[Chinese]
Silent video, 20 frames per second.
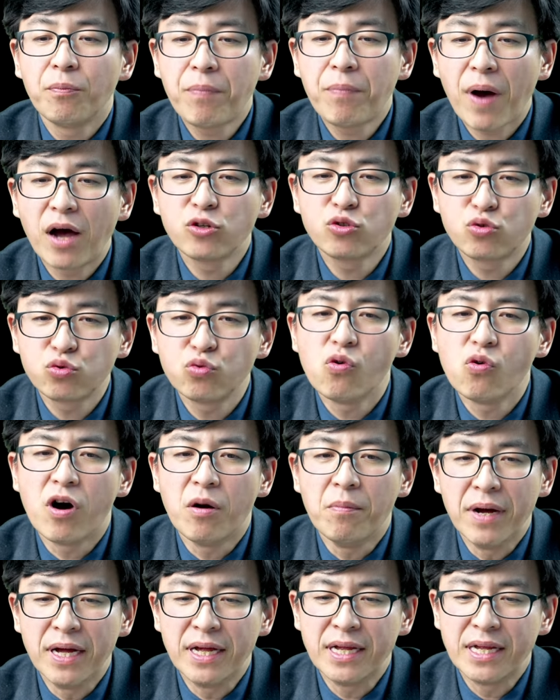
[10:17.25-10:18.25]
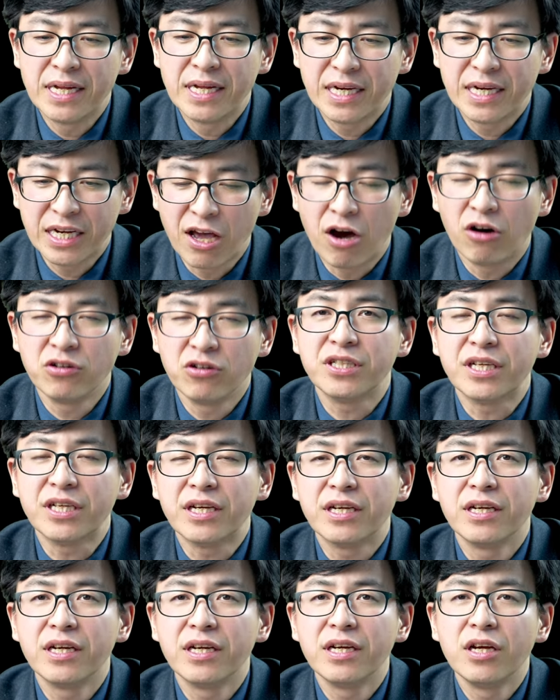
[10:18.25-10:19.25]
帮助我们了
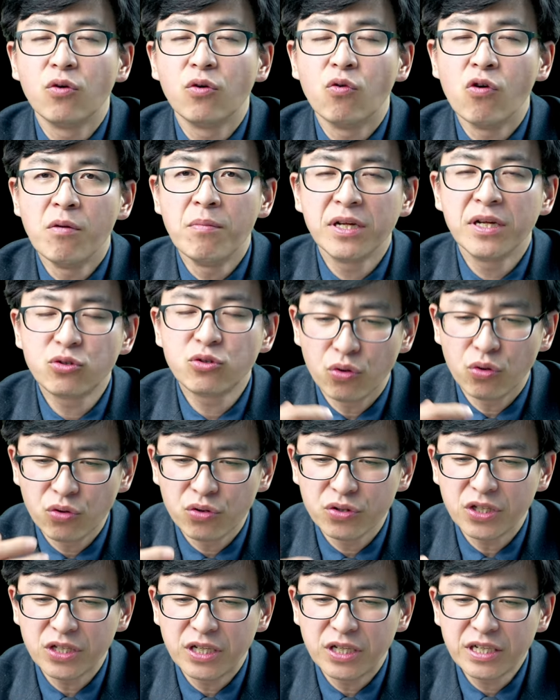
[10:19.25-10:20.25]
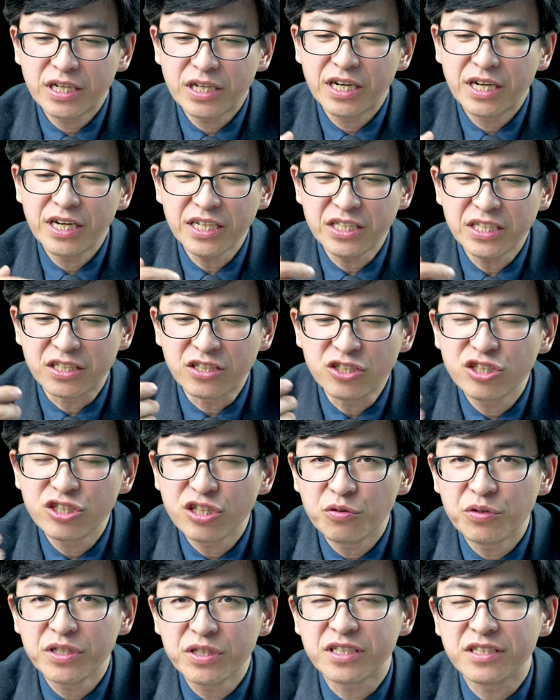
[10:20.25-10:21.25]
解我们堕落的人可以行
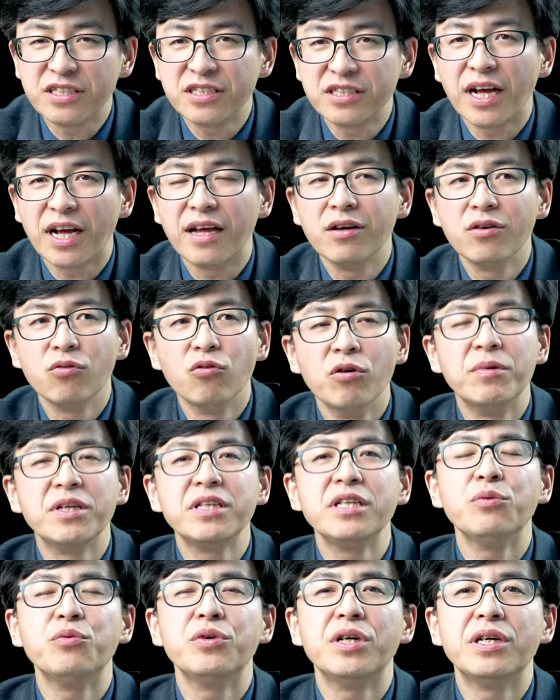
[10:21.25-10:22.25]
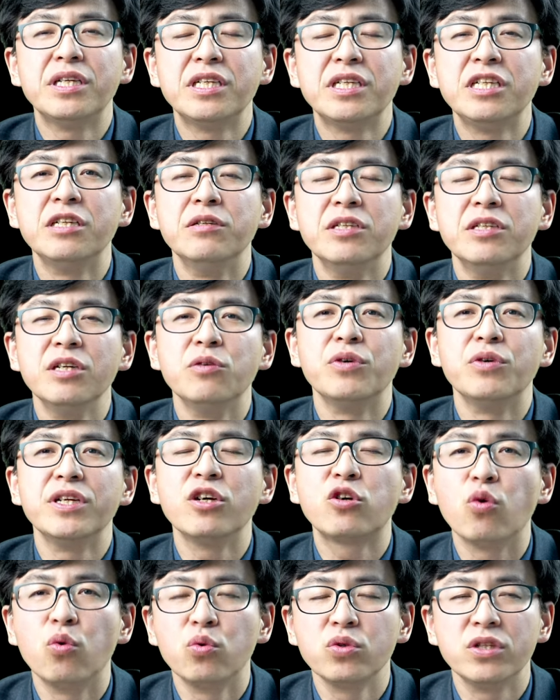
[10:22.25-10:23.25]
社会性的善，我们以为认认为的
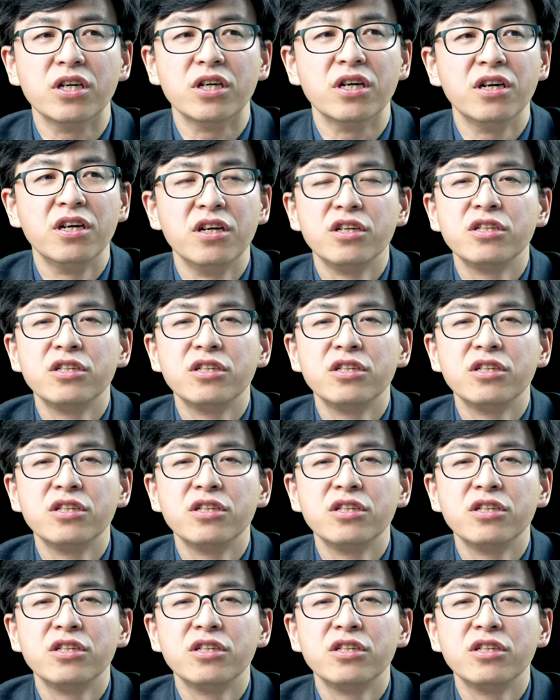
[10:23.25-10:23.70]
功德。